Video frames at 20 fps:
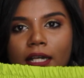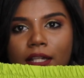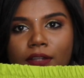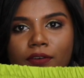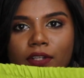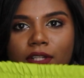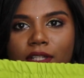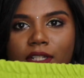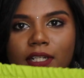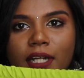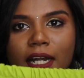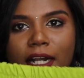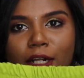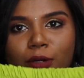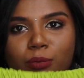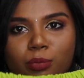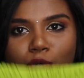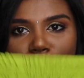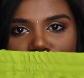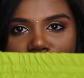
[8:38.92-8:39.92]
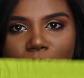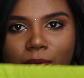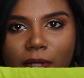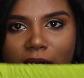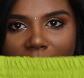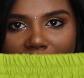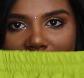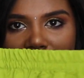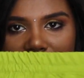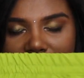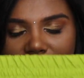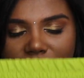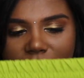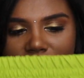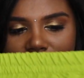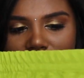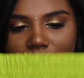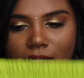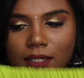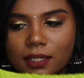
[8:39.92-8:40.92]
இது வந்து எனக்கு பிடிச்ச மாதிரி
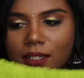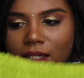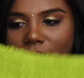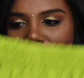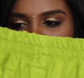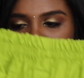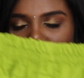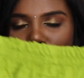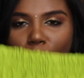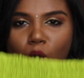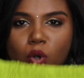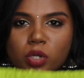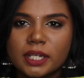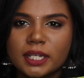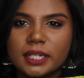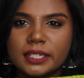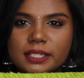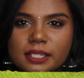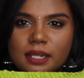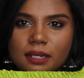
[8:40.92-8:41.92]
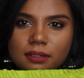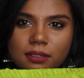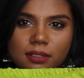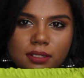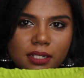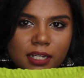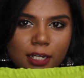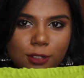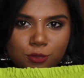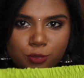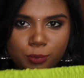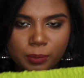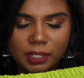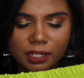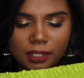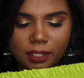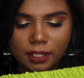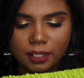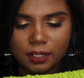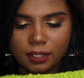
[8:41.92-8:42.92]
எலாஸ்டிக்ல இருக்கு இதுல பாக்கெட்ஸ் அது இது
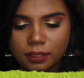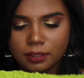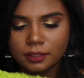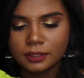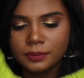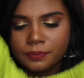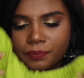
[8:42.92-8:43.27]
எதுவுமே கிடையாது